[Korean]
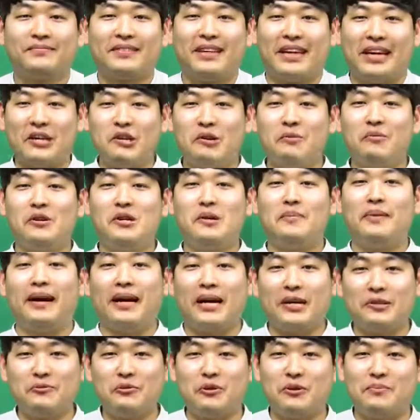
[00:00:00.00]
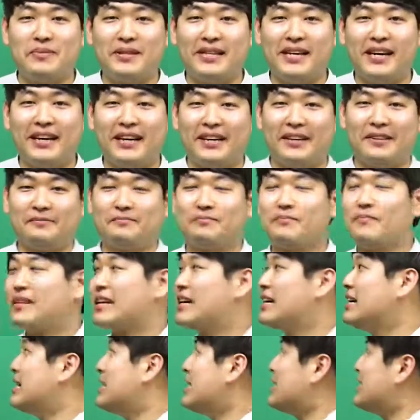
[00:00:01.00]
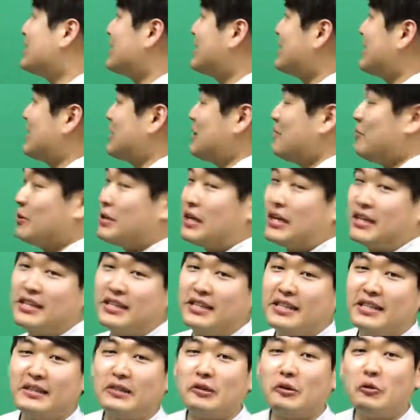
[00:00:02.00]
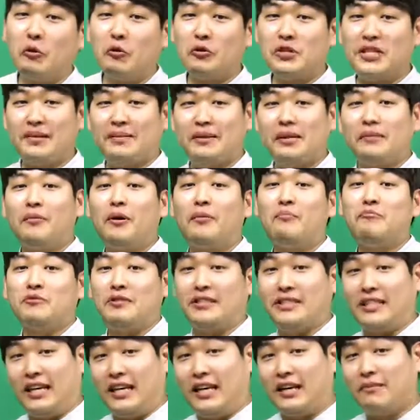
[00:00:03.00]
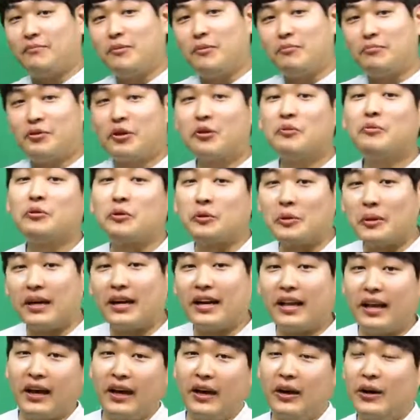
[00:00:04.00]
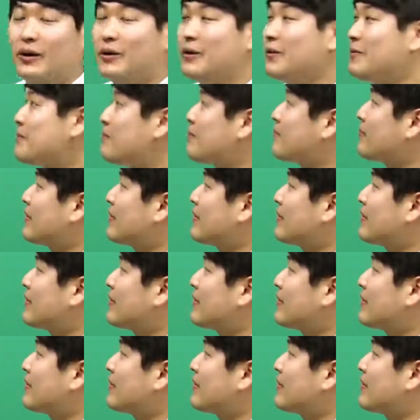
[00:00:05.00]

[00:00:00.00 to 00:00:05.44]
개념원리 박한솔입니다. 자, 이번에는 51번 문제 한번 풀어보도록 할게요.